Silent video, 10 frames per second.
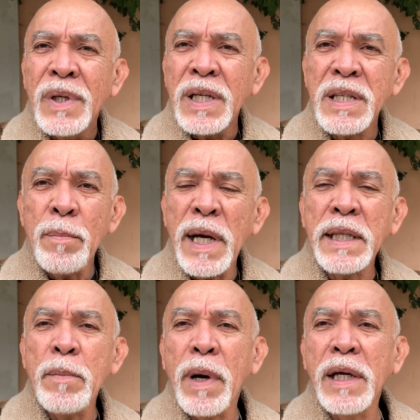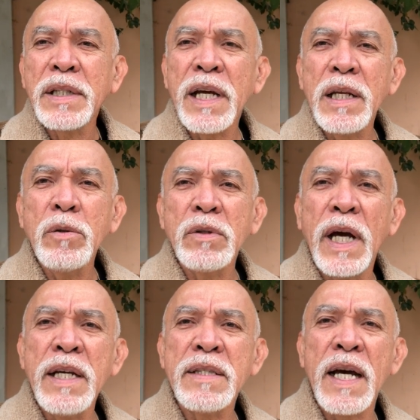Essa matemática ela não
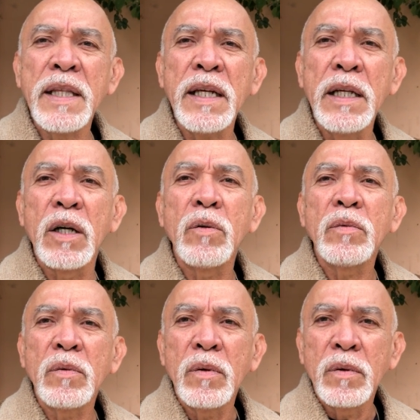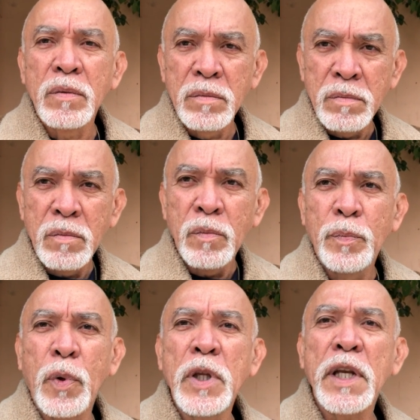está exata não.
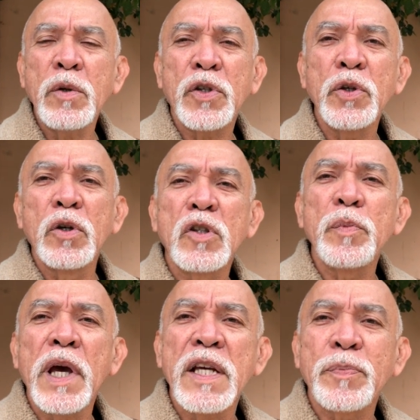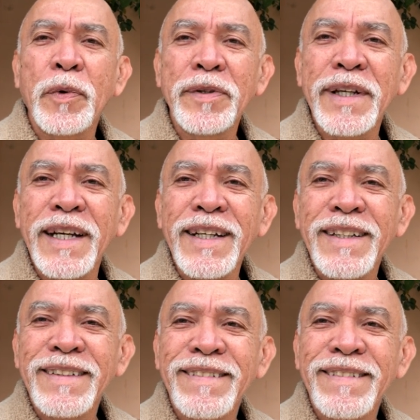Poderia os senhores me responder?